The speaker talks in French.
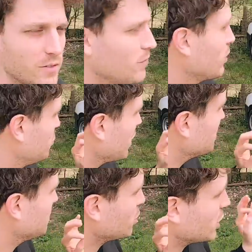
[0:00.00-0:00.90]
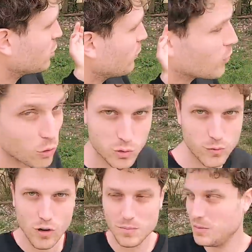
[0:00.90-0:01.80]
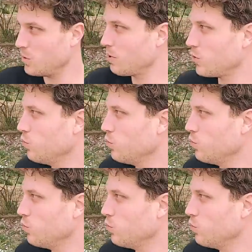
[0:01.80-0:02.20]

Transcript: Une voiture un petit peu château fort où tu vois un petit peu partout